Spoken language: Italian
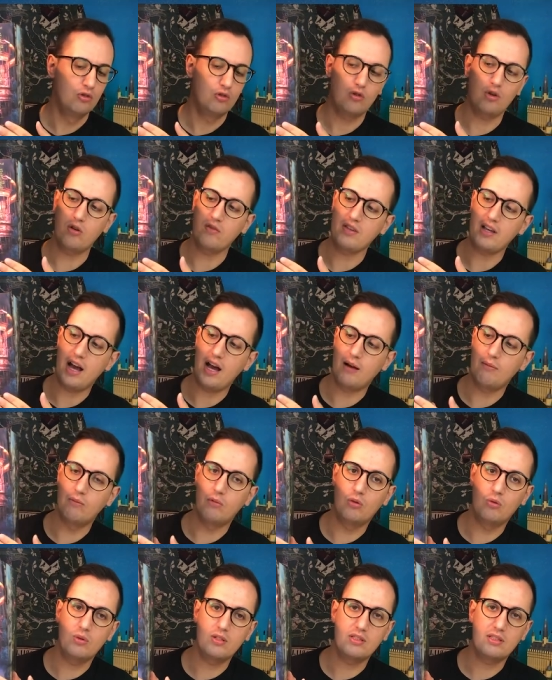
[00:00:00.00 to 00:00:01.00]

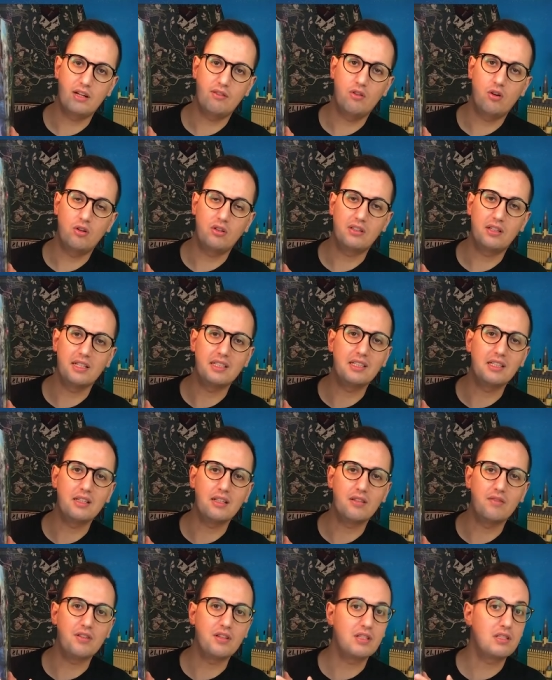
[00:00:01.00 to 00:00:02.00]
troviamo questa volta i
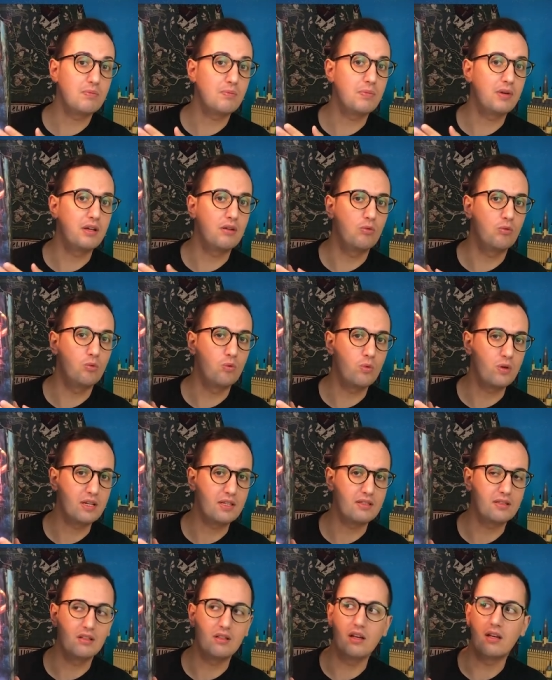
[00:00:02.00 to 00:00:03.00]
tiri vispi
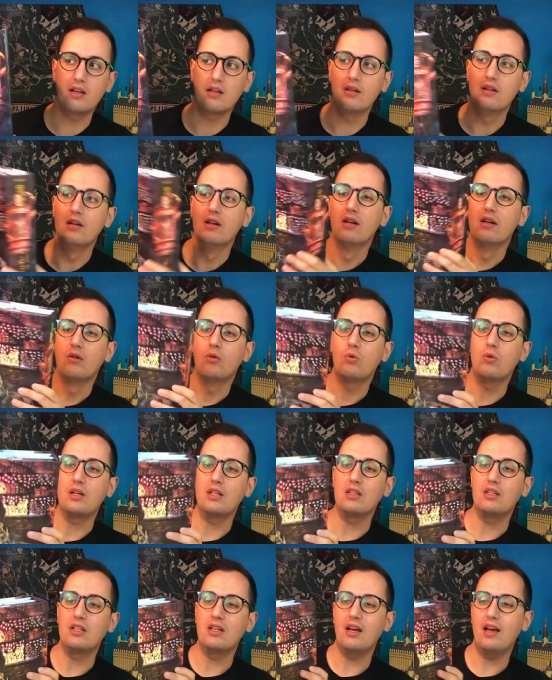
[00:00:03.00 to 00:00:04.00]
Weasley.
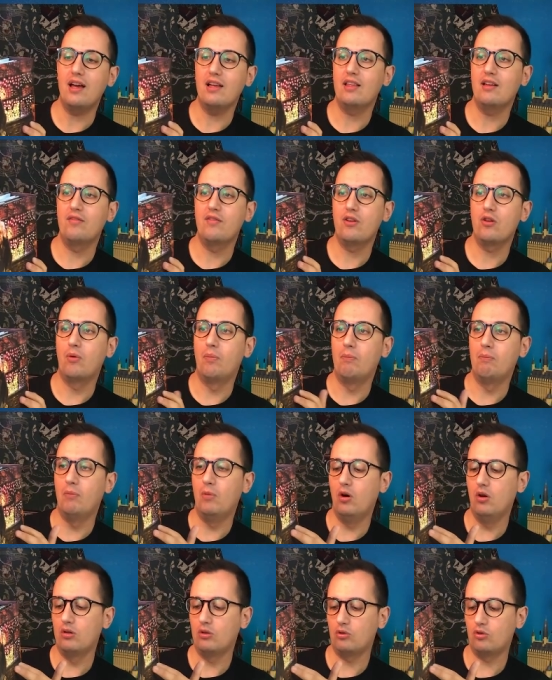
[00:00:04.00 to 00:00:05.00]
Quindi è davvero
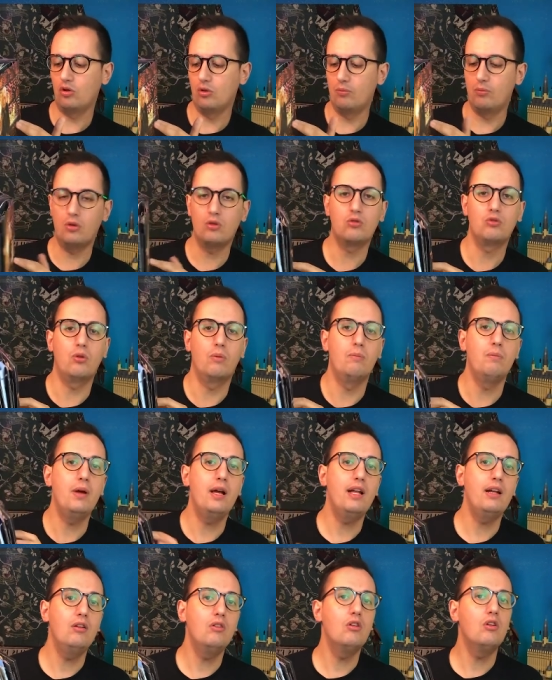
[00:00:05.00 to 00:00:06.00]
molto molto
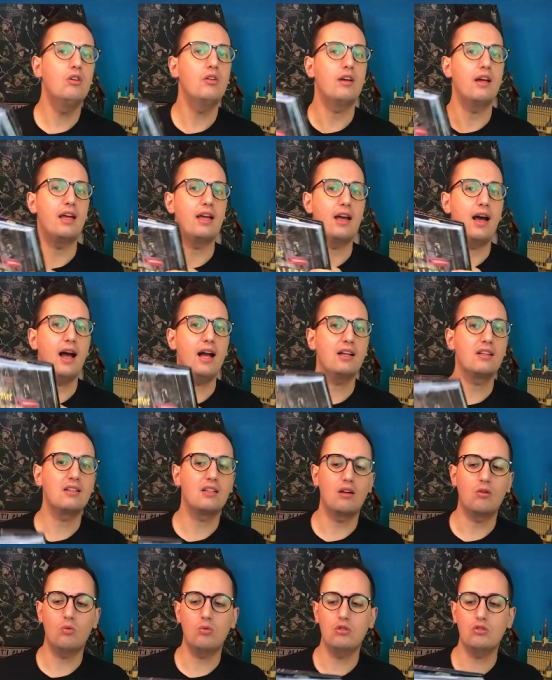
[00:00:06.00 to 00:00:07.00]
bello e anche
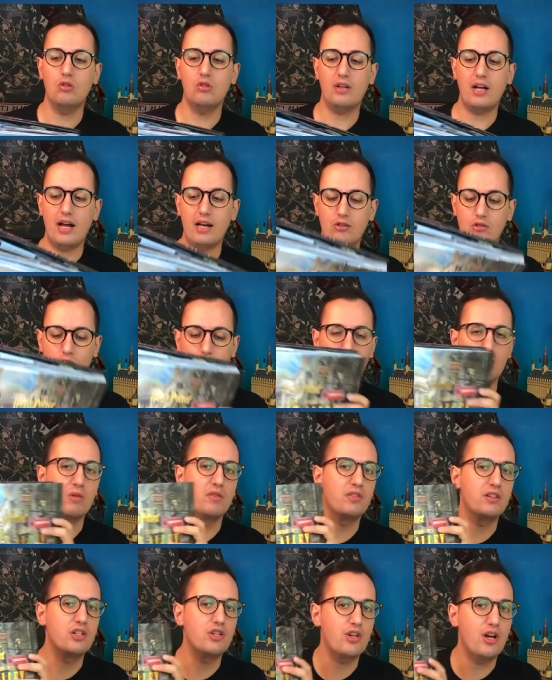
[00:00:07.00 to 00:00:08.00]
in questo caso, come
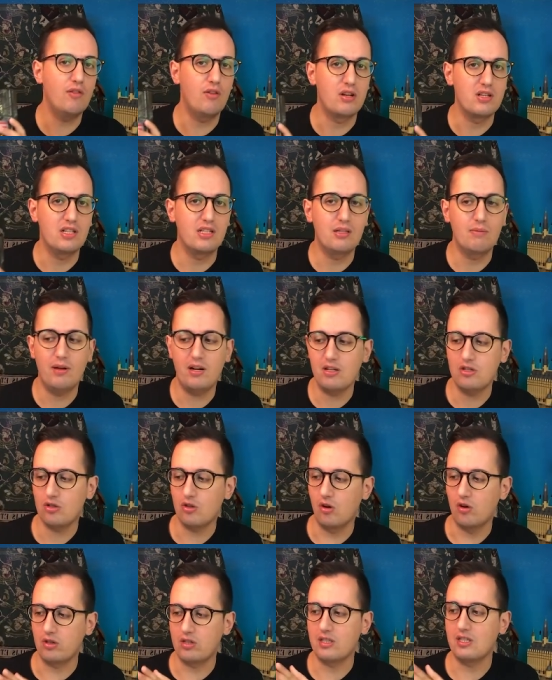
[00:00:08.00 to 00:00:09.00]
vi dicevo la settimana
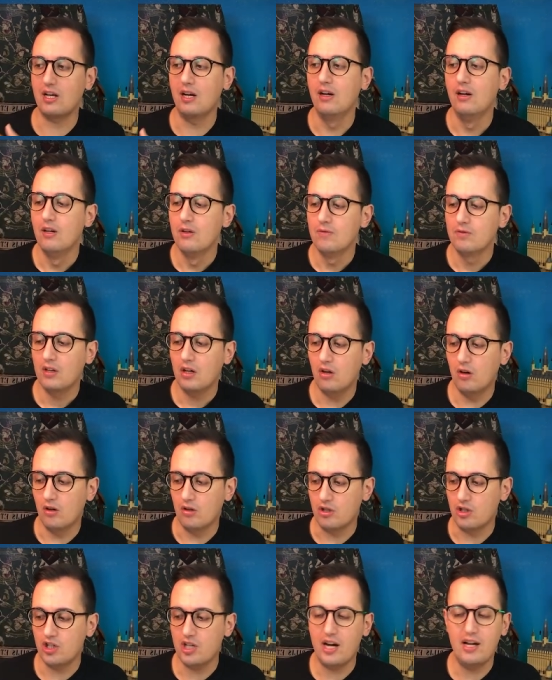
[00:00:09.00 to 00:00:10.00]
scorsa, ho
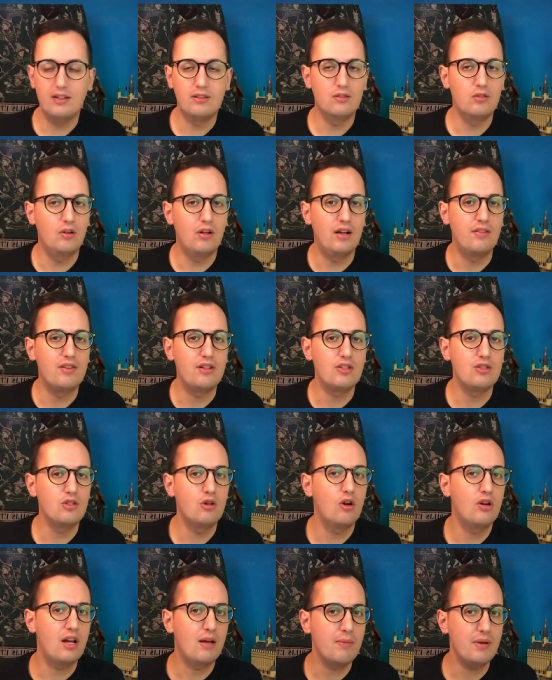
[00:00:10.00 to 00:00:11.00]
scelto la
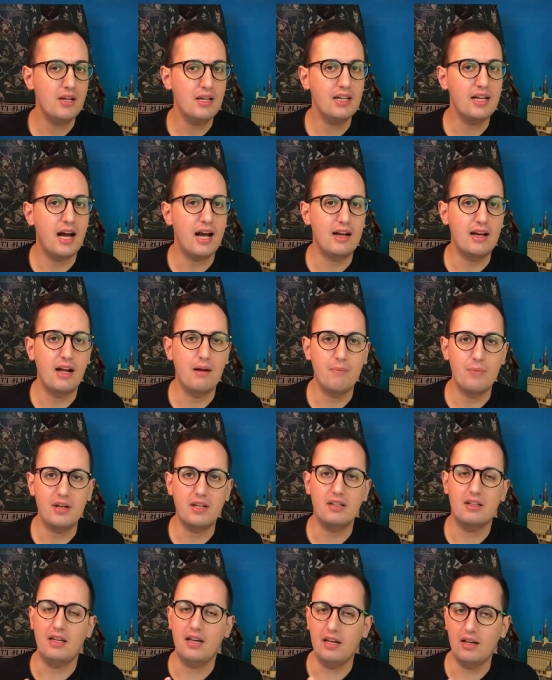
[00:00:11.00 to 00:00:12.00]
versione americana
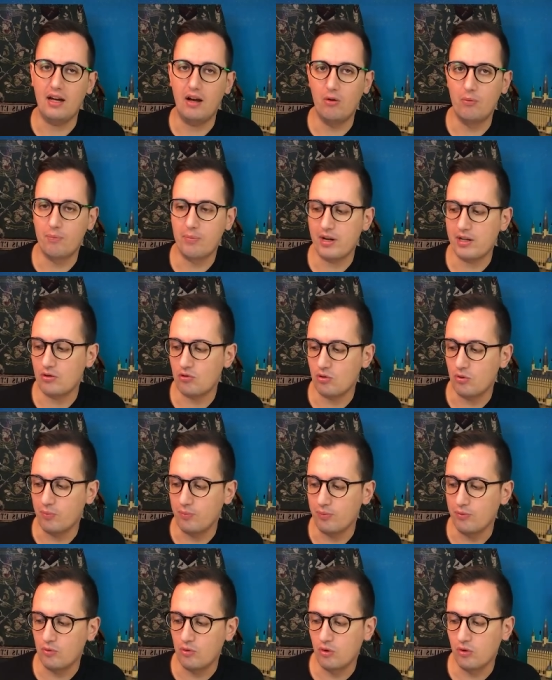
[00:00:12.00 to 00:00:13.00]
perché ha un prezzo
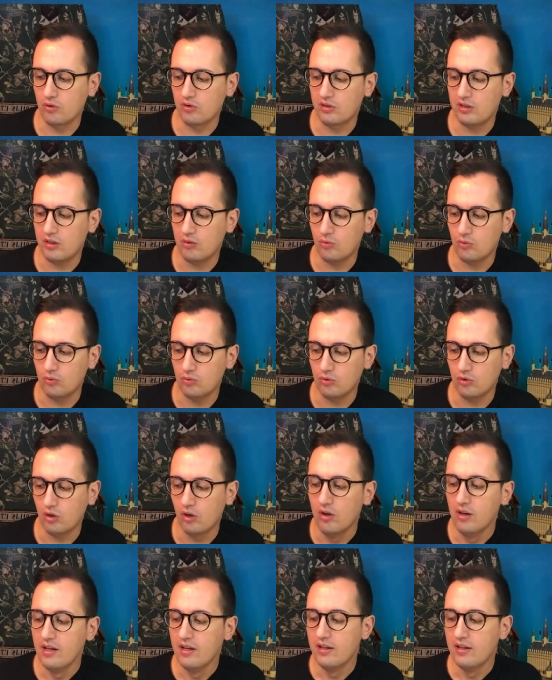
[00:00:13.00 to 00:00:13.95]
più contenuto.